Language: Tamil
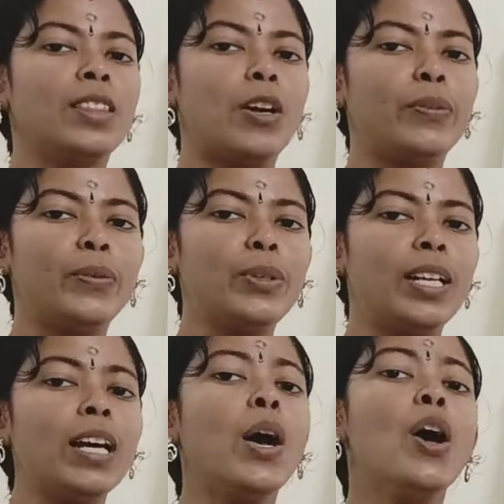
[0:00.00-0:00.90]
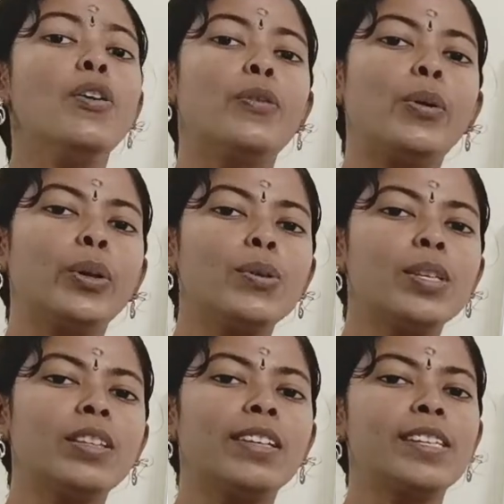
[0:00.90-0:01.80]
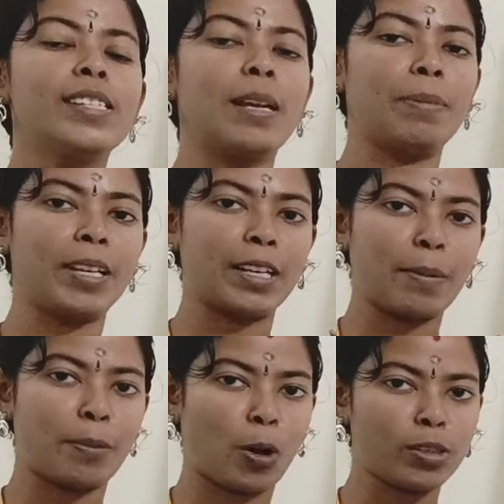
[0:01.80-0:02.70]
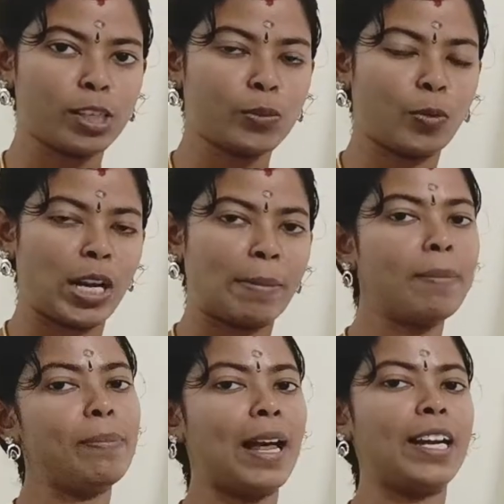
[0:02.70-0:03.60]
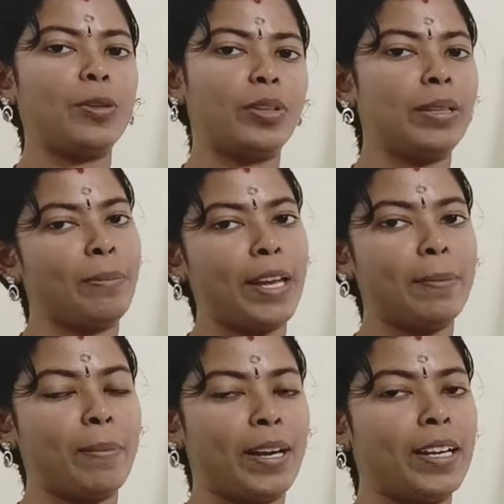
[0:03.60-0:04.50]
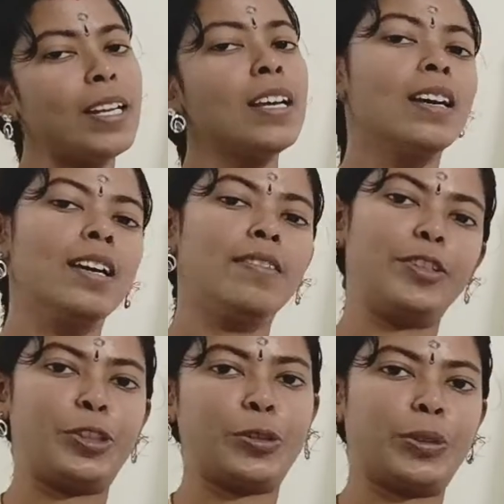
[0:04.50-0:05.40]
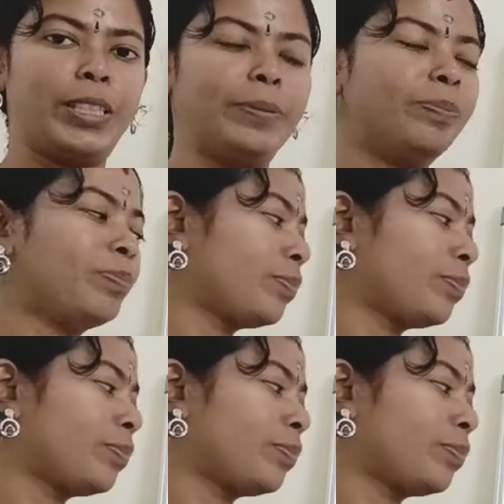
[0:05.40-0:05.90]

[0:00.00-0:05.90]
த ஃபுட்டை ஃபோட்டோசிந்தசிஸ் அப்படிங்கிற ப்ராசஸ் மூலிமா பிளான்ட் வந்து மேக் பண்ணி வச்சுக்குது